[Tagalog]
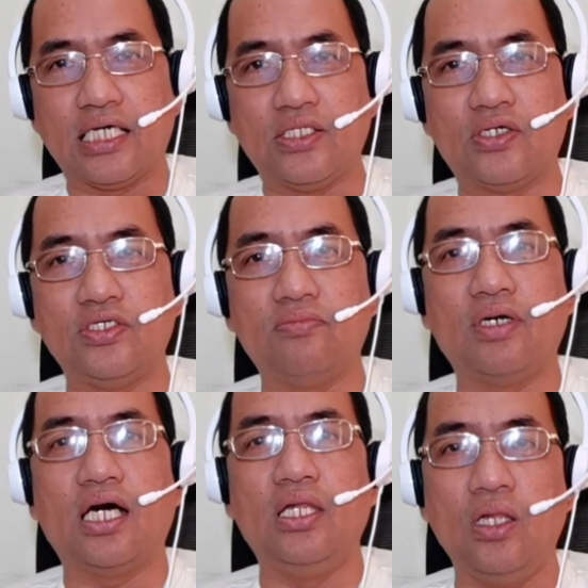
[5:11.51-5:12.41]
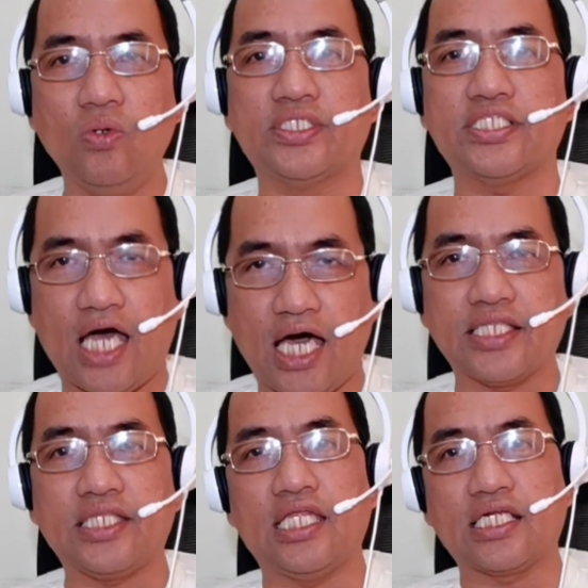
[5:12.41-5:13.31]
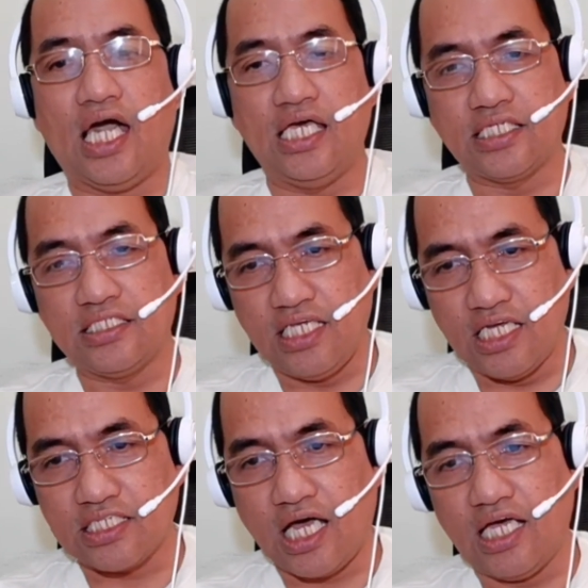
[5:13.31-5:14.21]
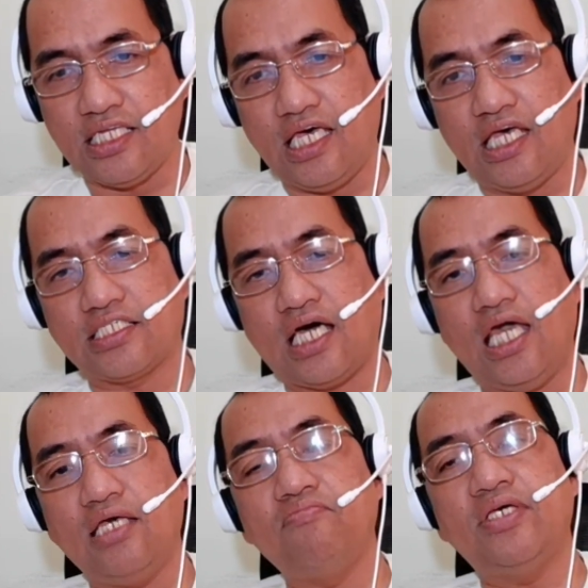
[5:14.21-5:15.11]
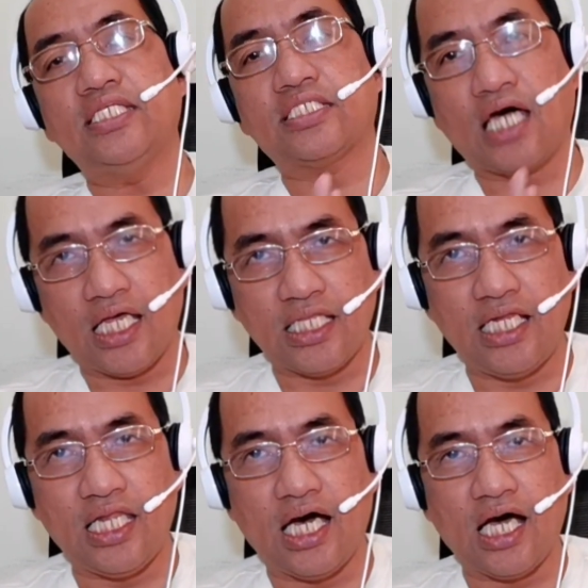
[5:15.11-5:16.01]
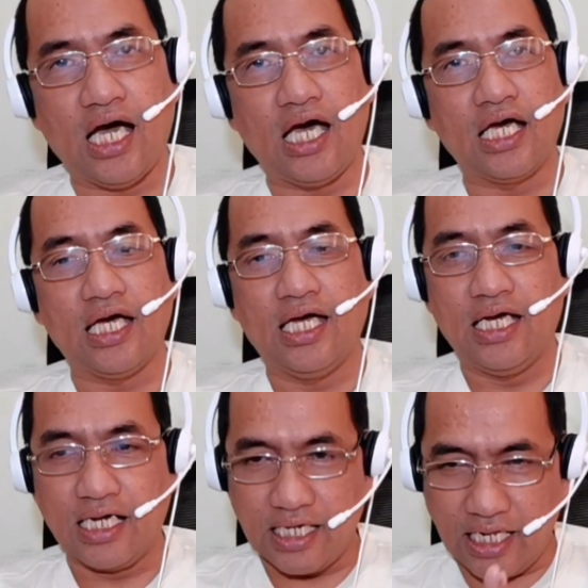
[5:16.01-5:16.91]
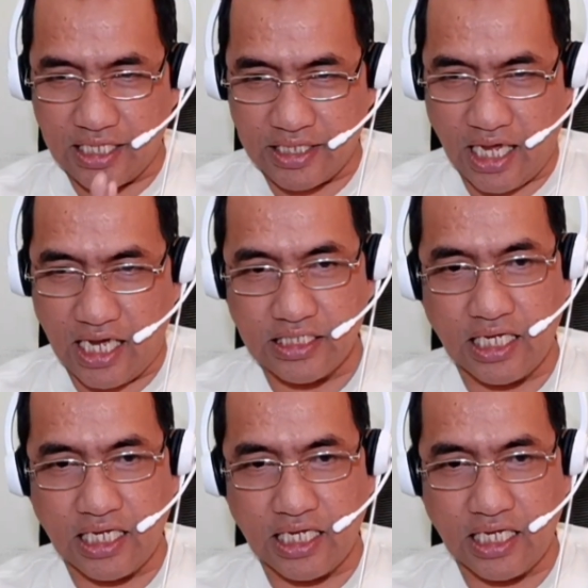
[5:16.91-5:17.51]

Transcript: ano, yung mga loans na atin kahit sa GSIS ay minsanan lang ang kaltas.